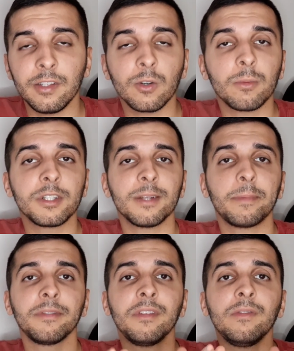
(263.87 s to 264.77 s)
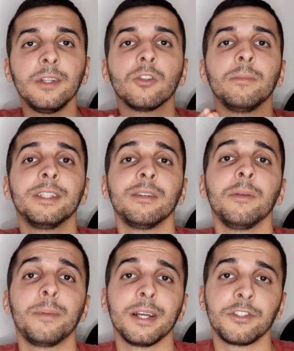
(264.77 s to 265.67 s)
Io come sempre vi invito a mettere mi
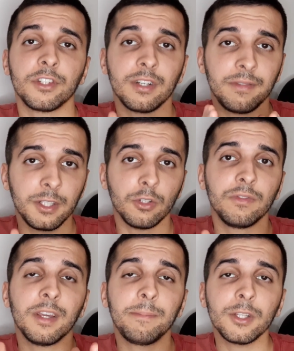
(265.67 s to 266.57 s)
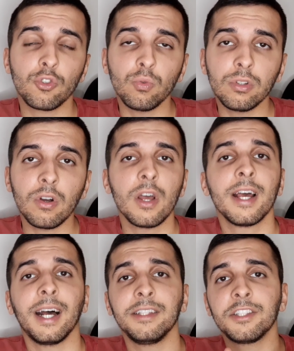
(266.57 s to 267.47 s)
piace se il video vi è piaciuto,
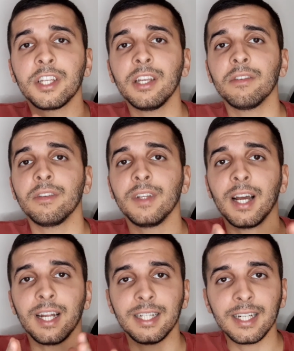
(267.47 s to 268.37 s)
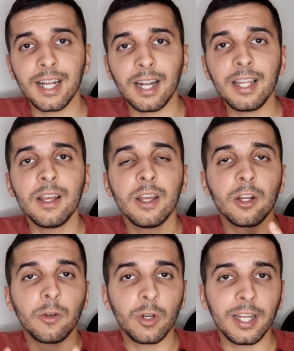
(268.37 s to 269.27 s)
ad iscrivervi al canale
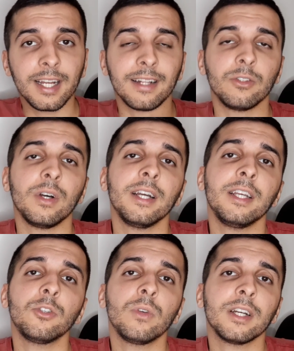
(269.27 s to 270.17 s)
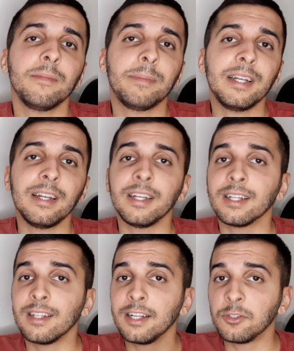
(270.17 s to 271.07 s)
cliccando anche sulla campanellina
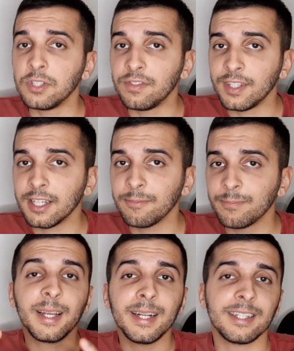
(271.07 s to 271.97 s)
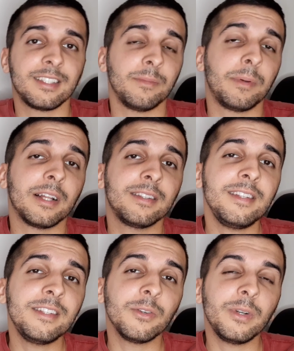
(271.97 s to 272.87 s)
delle notifiche. Grazie per
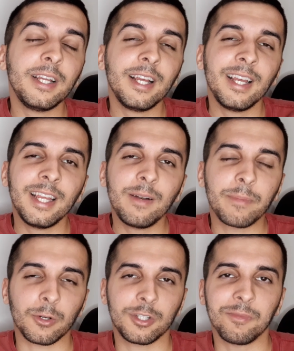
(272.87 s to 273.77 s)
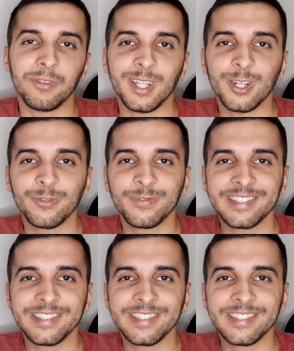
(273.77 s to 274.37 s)
l'attenzione e al prossimo video.